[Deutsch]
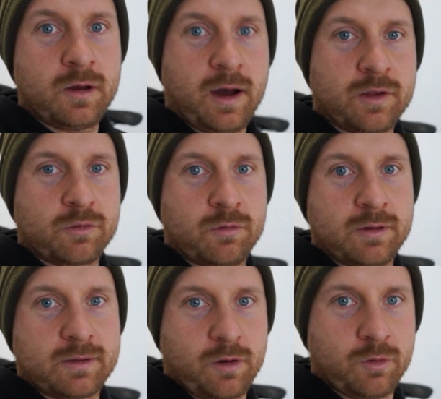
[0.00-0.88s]
Also
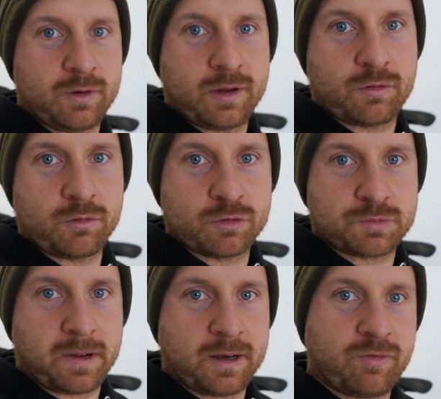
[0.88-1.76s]
jetzt auch nicht so
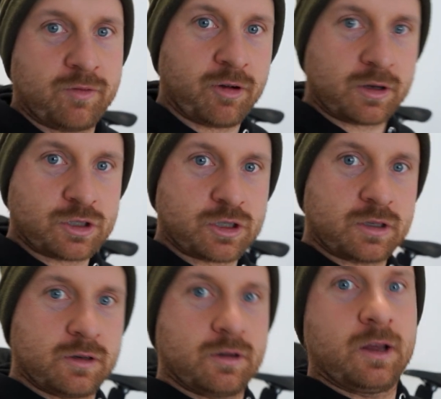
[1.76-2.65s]
spannend für
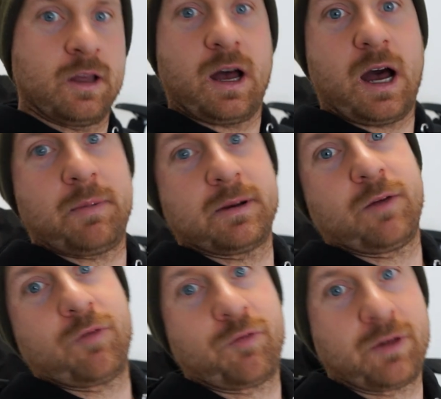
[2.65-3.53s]
Fortgeschrittene, aber
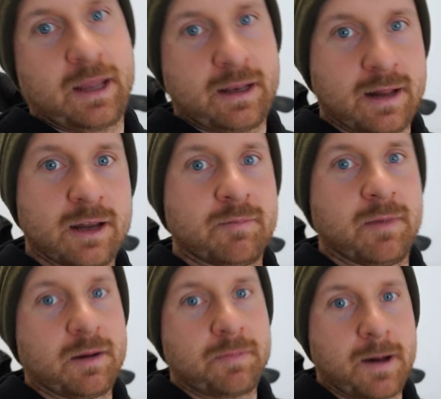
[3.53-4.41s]
dafür für jeden halt
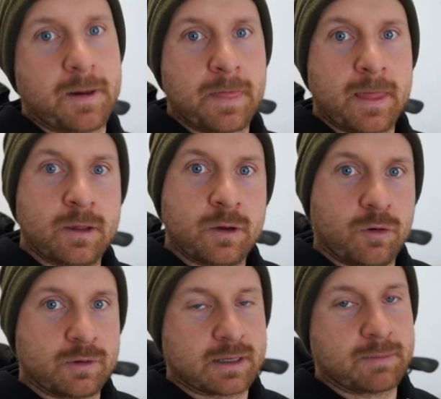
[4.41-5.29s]
machbar.
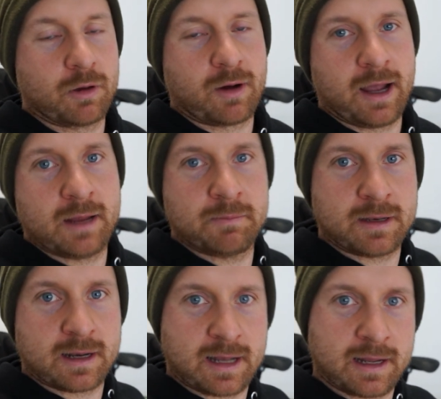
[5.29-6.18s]
Und es gibt auch einen mit
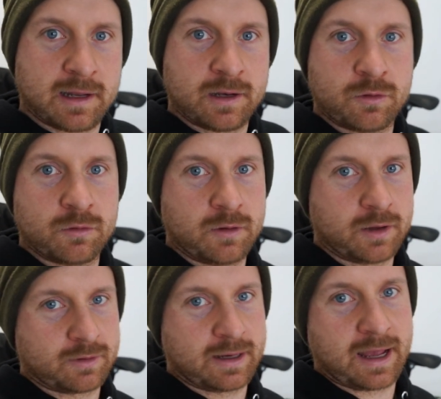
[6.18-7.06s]
einer kleinen Landung.
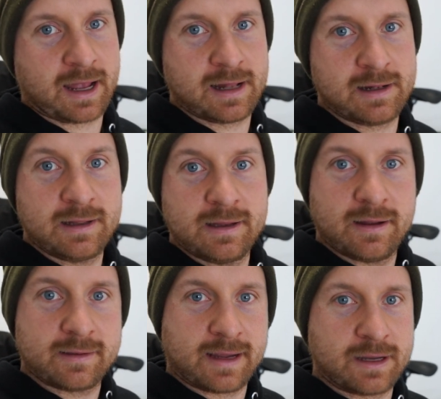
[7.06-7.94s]
Also generell
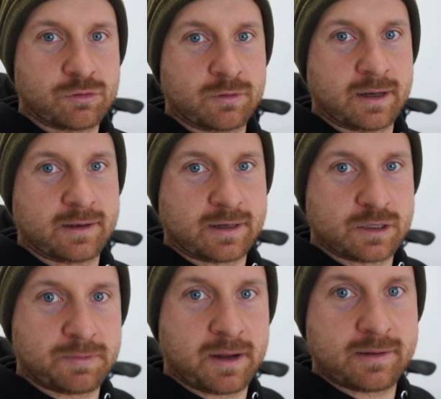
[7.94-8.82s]
ist eigentlich schon ganz,
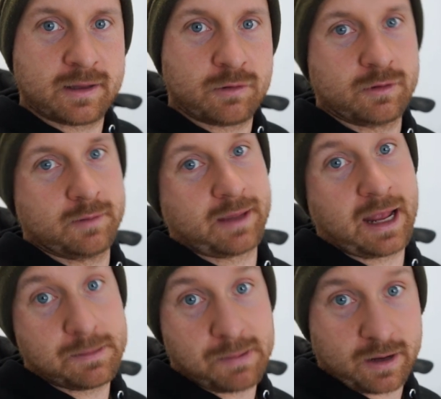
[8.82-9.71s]
ganz spaßig. Und im
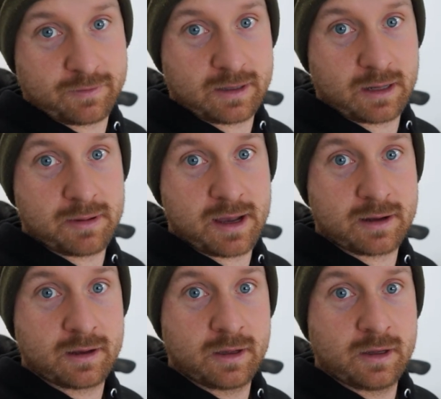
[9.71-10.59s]
Trailpark
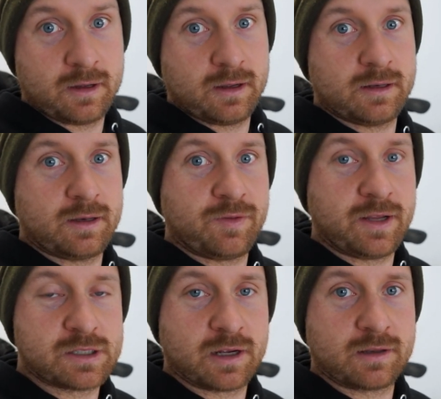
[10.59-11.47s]
Winterberg, äh, die
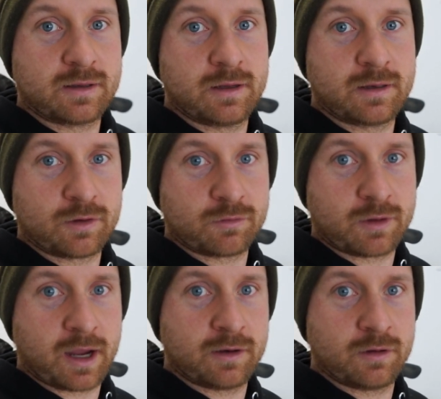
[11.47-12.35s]
Features, die ich da so
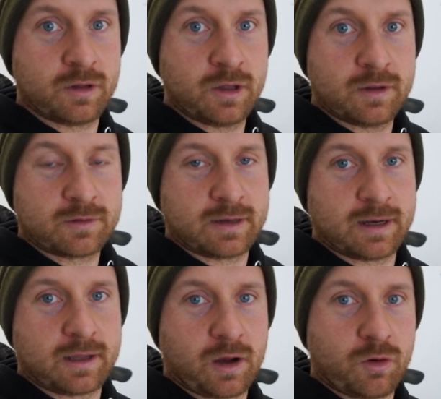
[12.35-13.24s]
kenne, sind
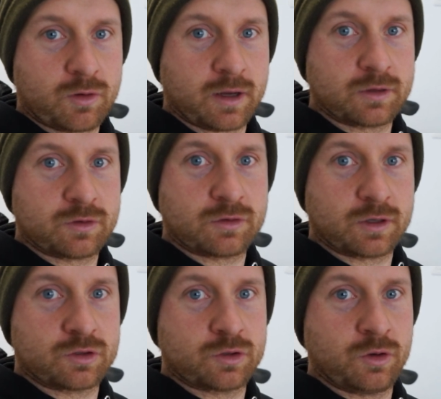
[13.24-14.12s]
eigentlich auch ganz,
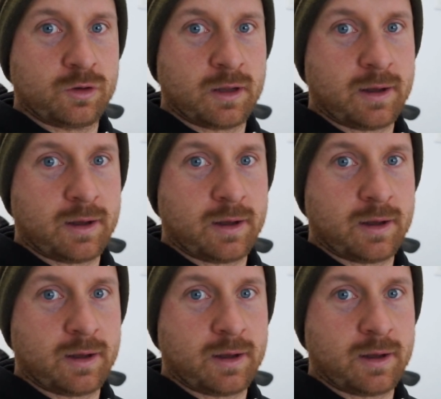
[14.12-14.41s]
ganz schön.